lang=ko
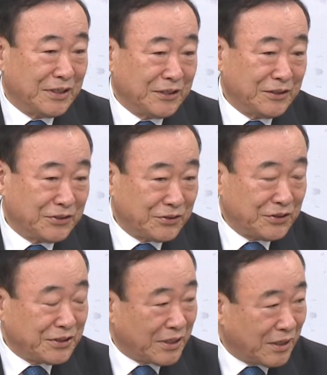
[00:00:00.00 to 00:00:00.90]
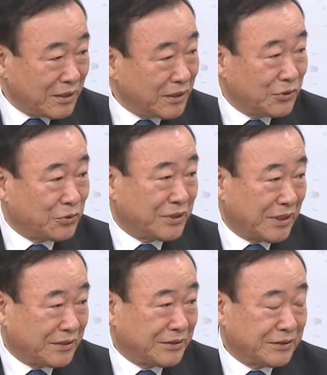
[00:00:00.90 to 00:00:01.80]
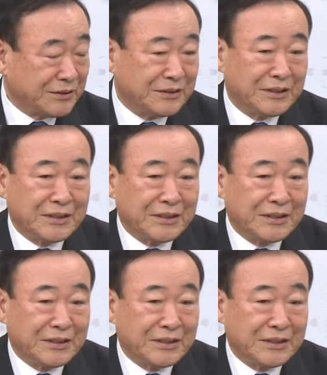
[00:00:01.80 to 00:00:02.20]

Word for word: 이걸 저들이 잘 이렇게 조사해서